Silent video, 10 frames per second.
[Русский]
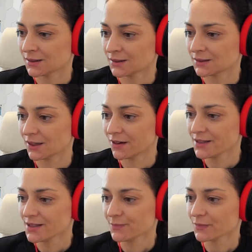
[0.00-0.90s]

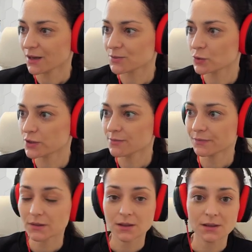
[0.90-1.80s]
Давайте
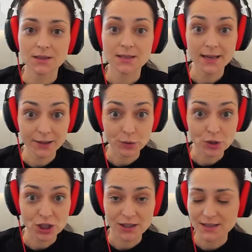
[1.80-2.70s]
обсудим
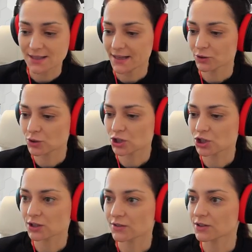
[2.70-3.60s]
следующий, следующий
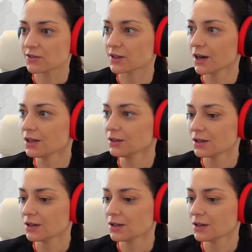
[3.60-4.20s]
четвертьфинал